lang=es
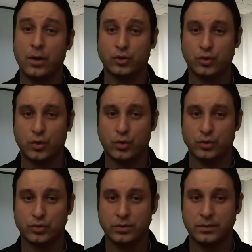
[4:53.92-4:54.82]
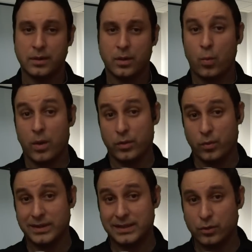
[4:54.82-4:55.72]
a los ojos
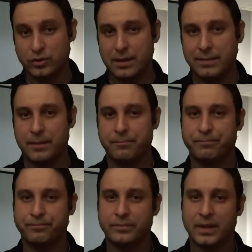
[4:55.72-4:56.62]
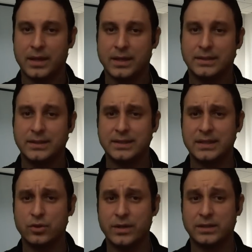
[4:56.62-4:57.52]
cuando éste nos habla. Si es
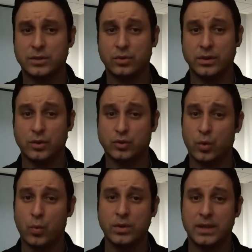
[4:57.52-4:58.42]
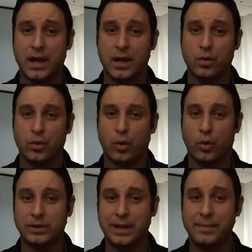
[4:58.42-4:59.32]
deshonesto y nos oculta algo
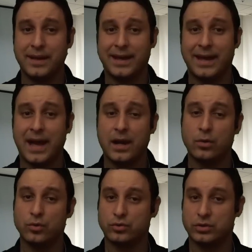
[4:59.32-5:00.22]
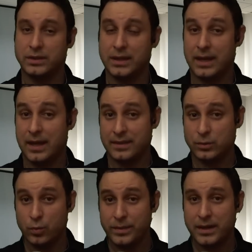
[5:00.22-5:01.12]
o teme que algo se ha
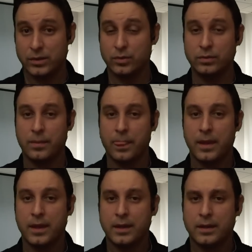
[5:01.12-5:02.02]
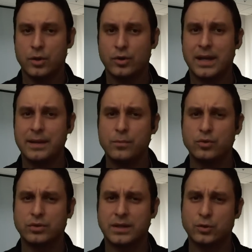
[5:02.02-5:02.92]
descubierto,
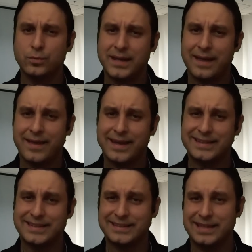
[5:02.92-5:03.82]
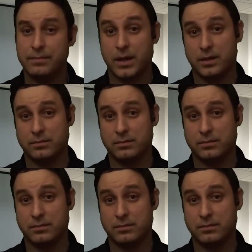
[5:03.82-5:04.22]
notaremos que su mirada es esquiva,